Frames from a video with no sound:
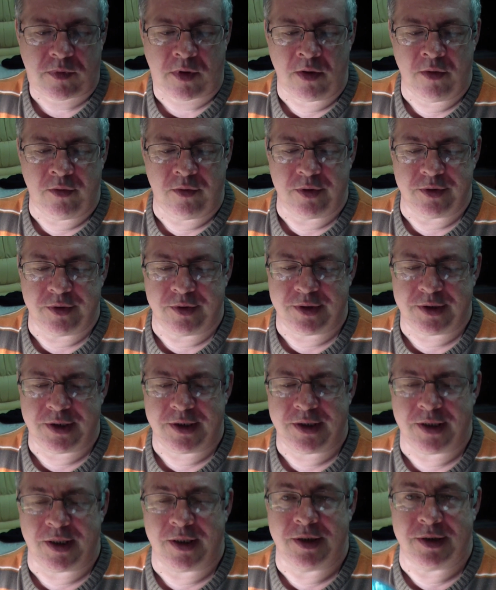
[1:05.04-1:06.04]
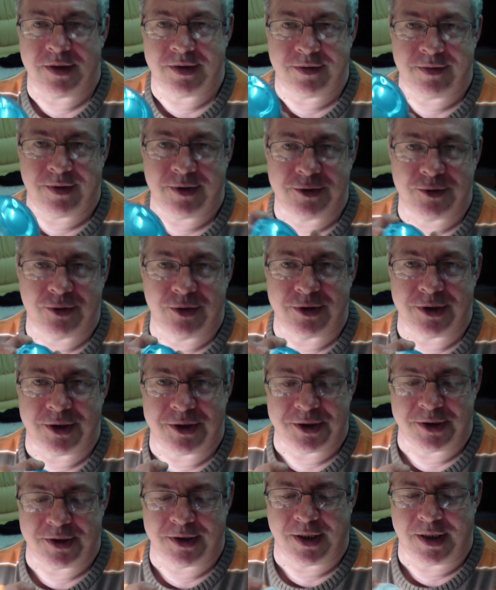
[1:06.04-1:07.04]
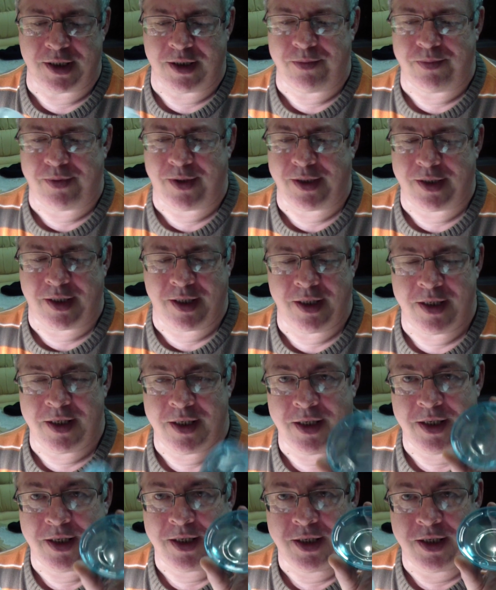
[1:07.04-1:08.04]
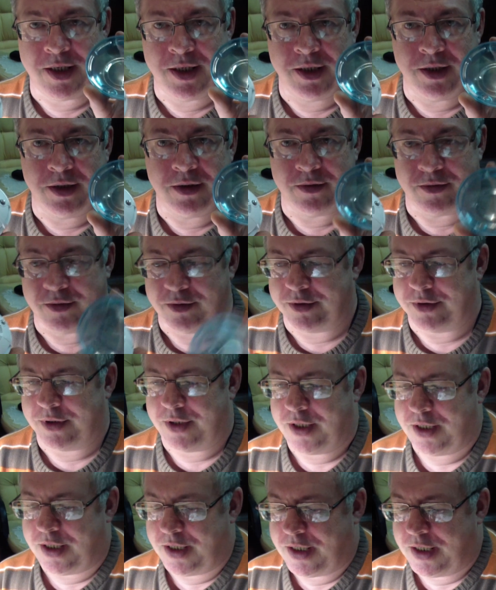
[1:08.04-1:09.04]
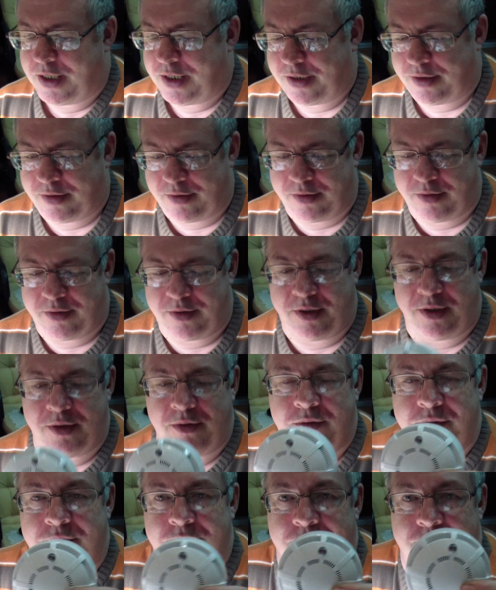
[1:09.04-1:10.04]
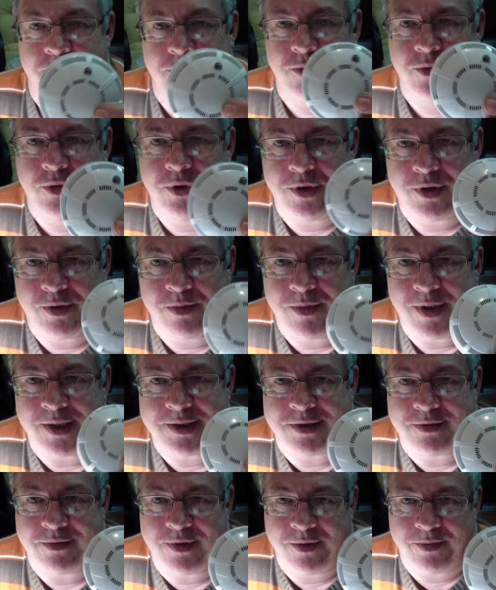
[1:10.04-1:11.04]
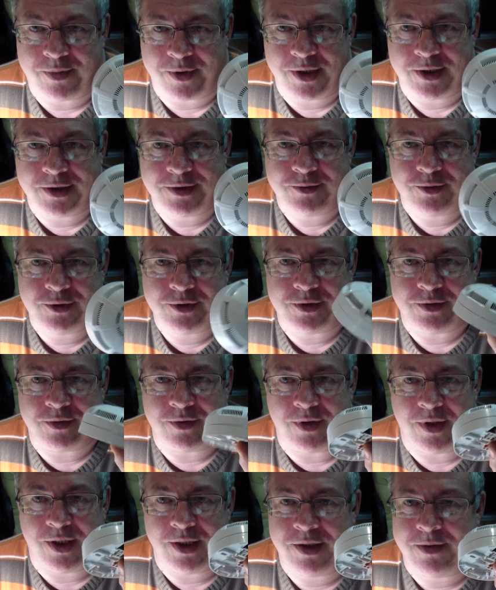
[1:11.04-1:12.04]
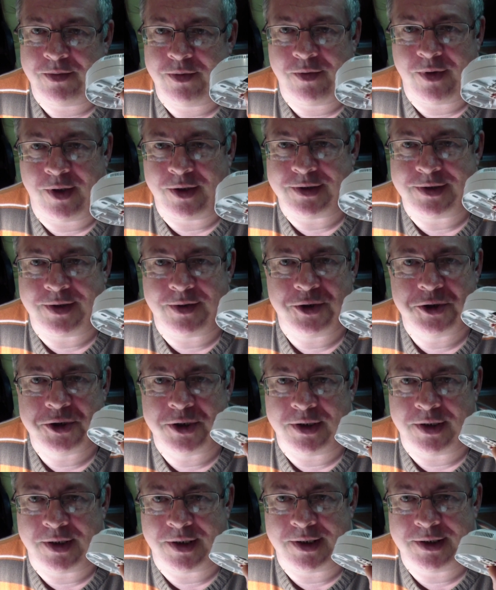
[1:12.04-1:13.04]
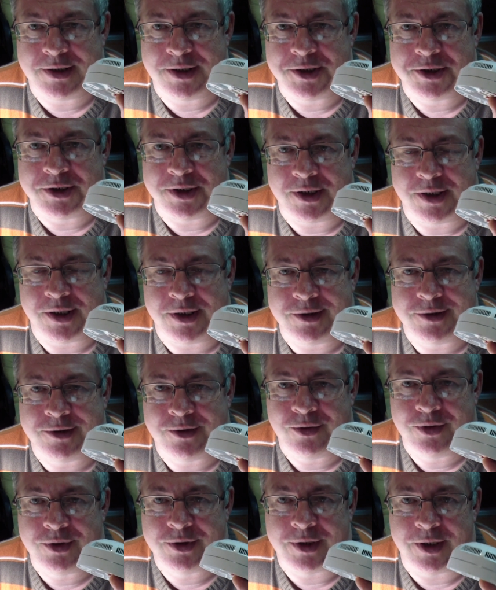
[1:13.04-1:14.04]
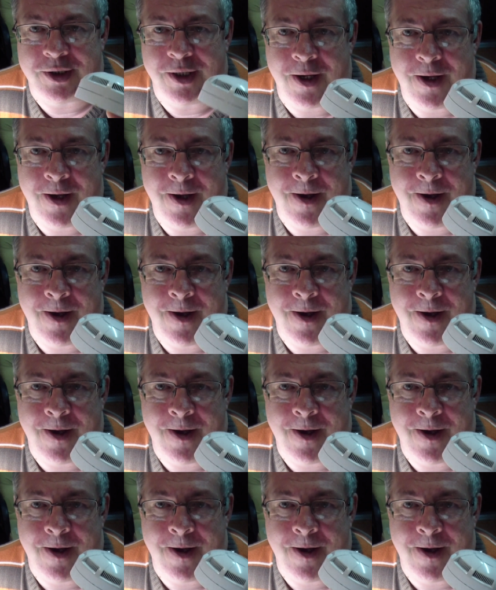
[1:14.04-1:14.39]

Вот, вот это заводской защитный колпак. Вот. И он, ну, их массовое производство, они бывают совершенно различных конструкций.